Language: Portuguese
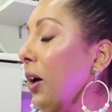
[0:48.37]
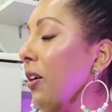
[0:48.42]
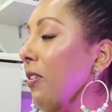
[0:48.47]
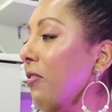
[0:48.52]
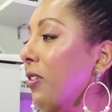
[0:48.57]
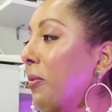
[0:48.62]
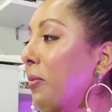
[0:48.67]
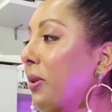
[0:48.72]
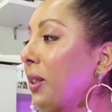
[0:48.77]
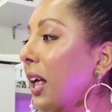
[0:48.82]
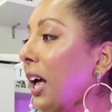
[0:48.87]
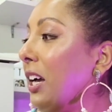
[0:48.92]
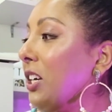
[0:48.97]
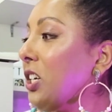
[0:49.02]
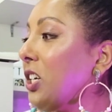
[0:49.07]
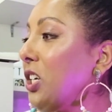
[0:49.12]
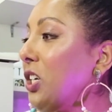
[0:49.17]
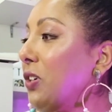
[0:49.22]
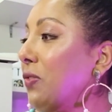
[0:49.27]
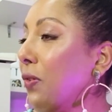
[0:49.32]
Vamos lá,
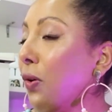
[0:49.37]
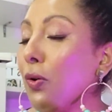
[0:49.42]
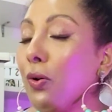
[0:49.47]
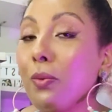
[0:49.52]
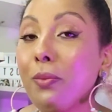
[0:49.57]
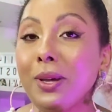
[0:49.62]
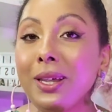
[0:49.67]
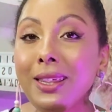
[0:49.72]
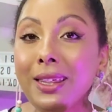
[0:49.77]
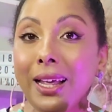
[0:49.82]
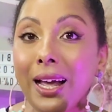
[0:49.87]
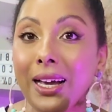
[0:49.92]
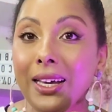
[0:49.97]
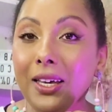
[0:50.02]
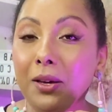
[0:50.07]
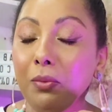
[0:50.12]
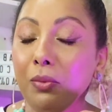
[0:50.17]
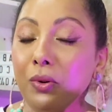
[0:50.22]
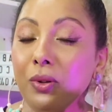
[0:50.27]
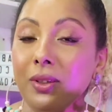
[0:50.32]
gente. Vou começar
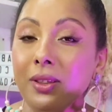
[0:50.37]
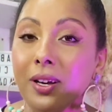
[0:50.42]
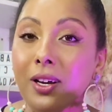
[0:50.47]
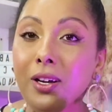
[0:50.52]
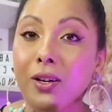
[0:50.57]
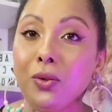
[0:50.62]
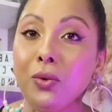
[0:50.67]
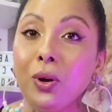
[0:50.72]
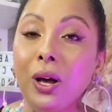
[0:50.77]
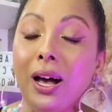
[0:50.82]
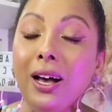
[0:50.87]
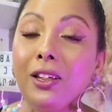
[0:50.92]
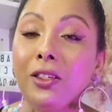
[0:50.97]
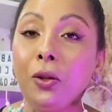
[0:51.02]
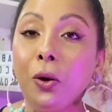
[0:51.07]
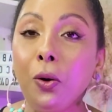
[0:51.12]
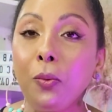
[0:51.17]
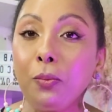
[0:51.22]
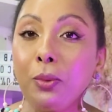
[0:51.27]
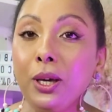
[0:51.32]
aqui mostrando as
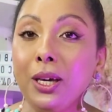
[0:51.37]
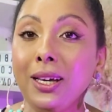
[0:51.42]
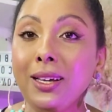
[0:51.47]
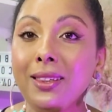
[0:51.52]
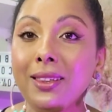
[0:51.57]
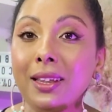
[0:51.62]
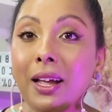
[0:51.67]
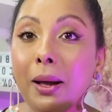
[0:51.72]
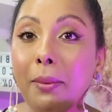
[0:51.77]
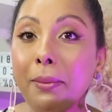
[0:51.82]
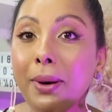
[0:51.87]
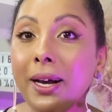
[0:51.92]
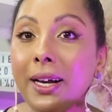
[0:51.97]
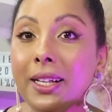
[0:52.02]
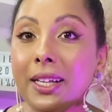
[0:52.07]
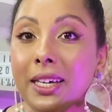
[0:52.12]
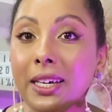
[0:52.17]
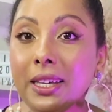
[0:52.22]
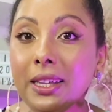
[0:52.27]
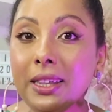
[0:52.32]
roupinhas da
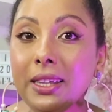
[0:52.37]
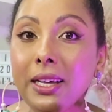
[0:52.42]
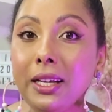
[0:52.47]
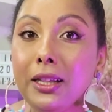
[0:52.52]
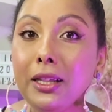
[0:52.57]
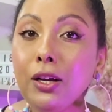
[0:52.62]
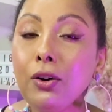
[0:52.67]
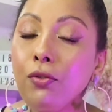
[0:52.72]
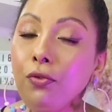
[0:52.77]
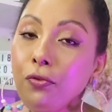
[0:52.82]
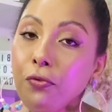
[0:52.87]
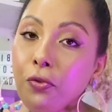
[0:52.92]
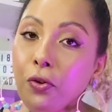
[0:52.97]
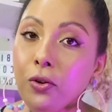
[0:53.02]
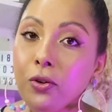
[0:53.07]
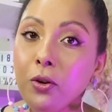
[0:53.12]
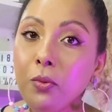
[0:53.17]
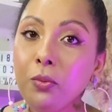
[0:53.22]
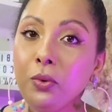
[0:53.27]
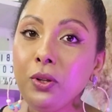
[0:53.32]
Marisa. Não
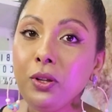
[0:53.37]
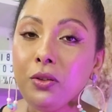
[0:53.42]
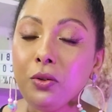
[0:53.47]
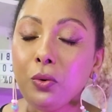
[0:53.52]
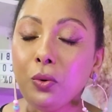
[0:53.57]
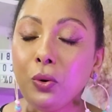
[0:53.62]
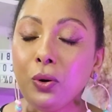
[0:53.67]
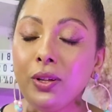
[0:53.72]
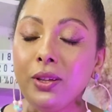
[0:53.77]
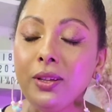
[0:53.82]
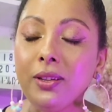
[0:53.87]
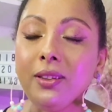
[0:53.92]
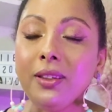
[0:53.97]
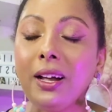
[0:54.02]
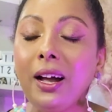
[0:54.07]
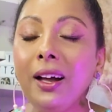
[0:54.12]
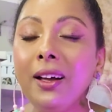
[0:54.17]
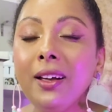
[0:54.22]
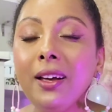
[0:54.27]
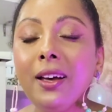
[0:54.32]
foram muitas coisas,
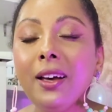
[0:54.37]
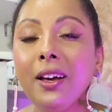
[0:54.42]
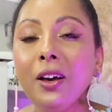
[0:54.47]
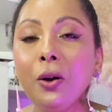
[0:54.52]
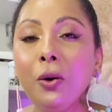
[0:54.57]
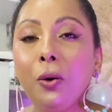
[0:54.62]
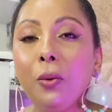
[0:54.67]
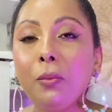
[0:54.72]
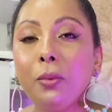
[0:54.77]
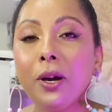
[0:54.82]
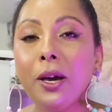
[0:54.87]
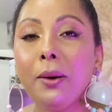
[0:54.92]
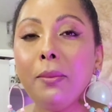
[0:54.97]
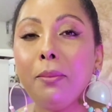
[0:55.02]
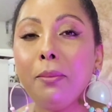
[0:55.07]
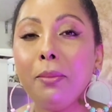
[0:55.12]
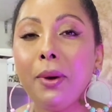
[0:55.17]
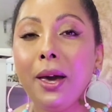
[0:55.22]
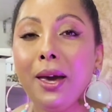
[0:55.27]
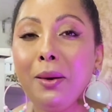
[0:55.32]
tá? Comprei
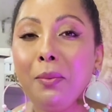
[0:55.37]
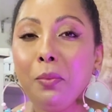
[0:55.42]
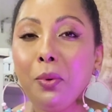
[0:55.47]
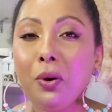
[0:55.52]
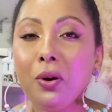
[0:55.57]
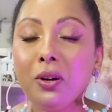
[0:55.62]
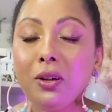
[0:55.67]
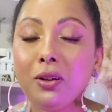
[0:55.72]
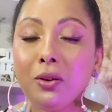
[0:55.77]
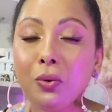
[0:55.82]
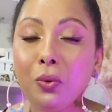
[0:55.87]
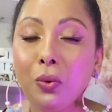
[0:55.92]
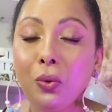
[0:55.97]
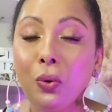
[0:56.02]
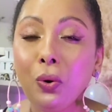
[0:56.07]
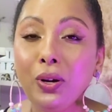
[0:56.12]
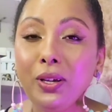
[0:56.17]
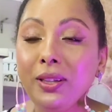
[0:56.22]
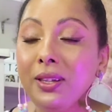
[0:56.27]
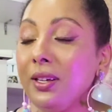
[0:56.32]
bem pouca
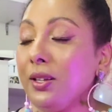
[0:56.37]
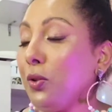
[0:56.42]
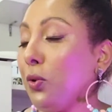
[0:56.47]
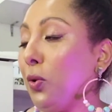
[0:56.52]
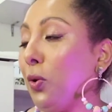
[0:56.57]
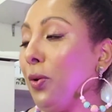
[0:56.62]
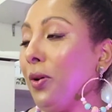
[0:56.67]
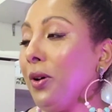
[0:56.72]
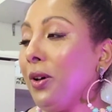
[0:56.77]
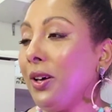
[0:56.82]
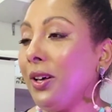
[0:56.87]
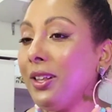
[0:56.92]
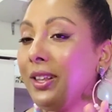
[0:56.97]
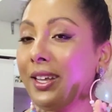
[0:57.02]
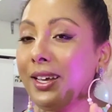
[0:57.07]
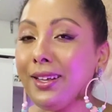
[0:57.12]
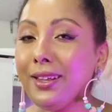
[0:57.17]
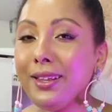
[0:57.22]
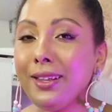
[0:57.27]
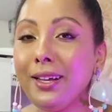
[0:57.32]
coisa, tô
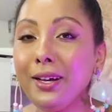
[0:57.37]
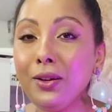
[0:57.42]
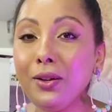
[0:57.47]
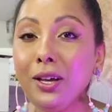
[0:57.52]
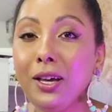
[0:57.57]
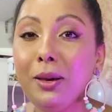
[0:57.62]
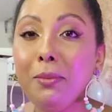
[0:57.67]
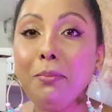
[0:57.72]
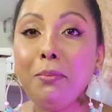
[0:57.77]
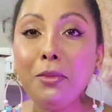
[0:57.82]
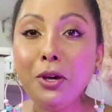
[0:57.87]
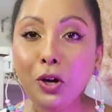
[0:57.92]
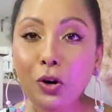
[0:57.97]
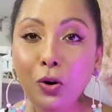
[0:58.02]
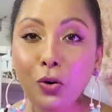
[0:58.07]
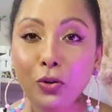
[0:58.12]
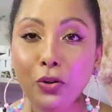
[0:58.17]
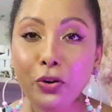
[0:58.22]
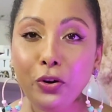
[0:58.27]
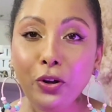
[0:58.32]
tentando aí me
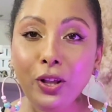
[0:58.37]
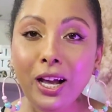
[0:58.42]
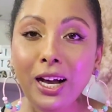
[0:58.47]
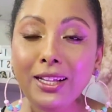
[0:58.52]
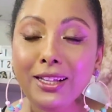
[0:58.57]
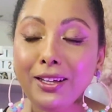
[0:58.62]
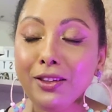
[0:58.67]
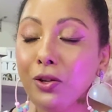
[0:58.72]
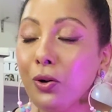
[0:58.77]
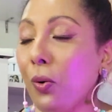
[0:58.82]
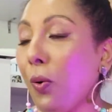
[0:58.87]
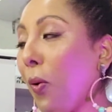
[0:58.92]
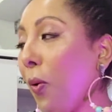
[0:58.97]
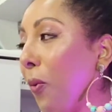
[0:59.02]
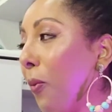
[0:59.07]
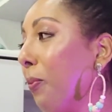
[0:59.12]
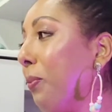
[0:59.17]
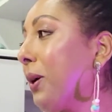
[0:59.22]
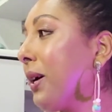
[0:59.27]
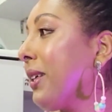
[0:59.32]
controlar nas
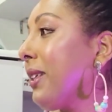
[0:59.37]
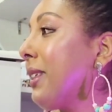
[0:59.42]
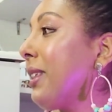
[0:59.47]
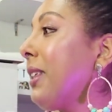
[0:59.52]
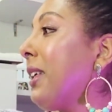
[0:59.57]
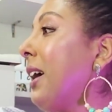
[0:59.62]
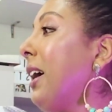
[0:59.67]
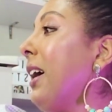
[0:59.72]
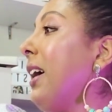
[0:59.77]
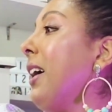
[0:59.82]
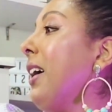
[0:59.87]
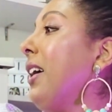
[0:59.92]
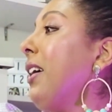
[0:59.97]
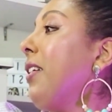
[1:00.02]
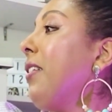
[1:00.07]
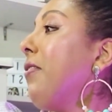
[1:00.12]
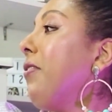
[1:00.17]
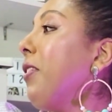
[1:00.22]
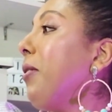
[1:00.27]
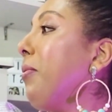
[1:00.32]
compras.
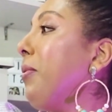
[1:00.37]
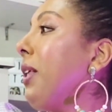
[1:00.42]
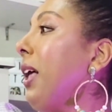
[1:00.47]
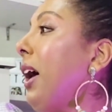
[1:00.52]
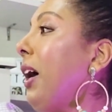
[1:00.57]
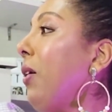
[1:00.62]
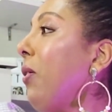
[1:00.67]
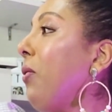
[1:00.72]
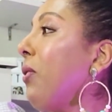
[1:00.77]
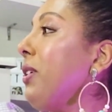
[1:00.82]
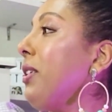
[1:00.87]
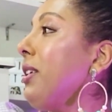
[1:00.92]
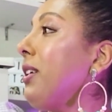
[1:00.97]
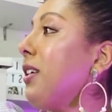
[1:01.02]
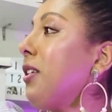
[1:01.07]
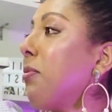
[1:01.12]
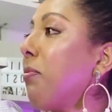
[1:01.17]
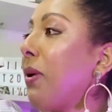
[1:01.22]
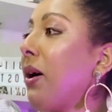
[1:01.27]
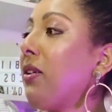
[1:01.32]
Vamos lá,
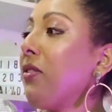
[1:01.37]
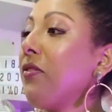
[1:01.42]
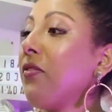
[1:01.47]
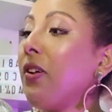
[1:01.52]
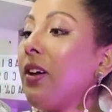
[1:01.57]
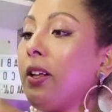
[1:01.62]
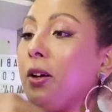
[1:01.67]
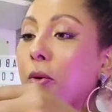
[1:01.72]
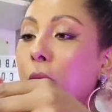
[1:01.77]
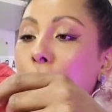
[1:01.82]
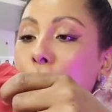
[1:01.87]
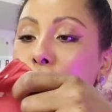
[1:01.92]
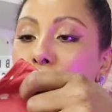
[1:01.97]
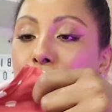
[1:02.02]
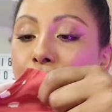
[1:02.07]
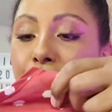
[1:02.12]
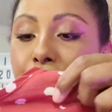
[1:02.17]
coisinhas para o verão.